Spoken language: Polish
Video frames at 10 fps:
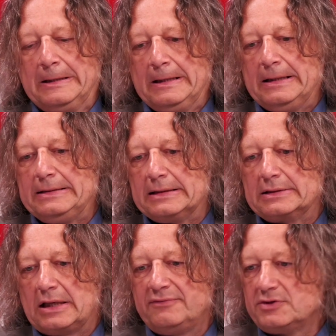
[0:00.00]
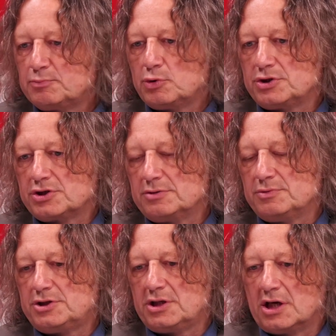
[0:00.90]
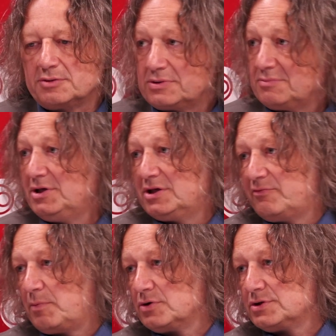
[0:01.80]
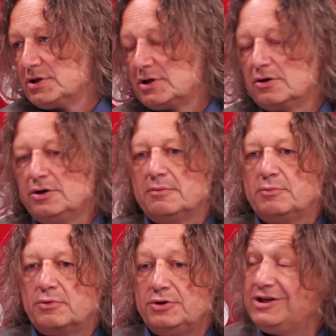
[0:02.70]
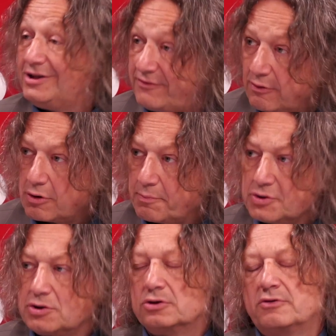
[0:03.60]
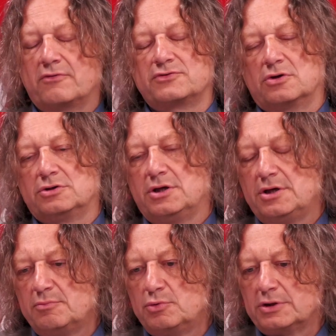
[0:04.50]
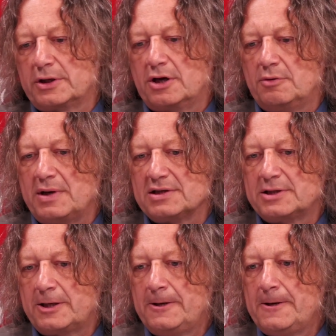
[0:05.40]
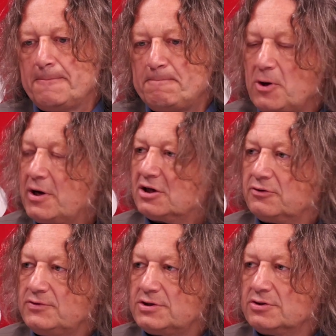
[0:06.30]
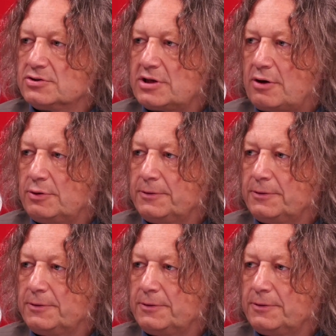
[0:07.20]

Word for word: i tak dalej, więc było się z czym ścigać. Poza tym nigdy w Polsce tego nie było, nigdy w Europie Środkowo-Wschodniej nie było takiego miasta. No i Katowice dostały.